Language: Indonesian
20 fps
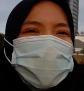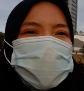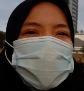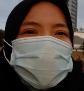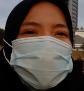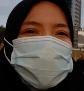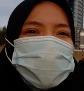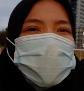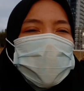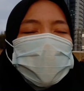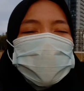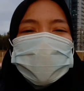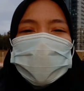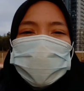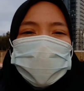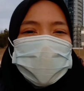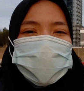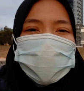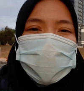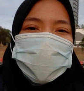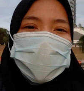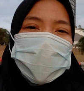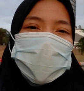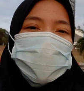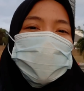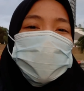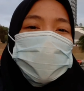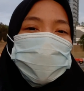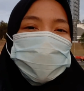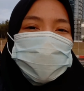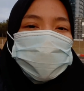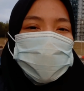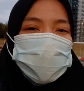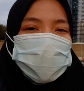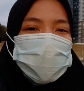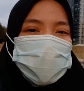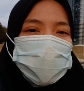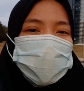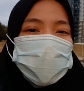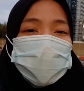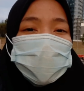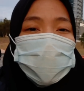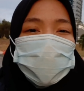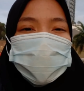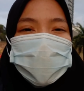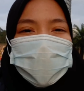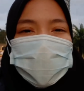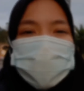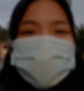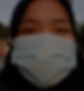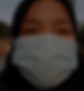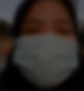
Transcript: uh, yang simpel-simpel aja dulu kita beli oke okay?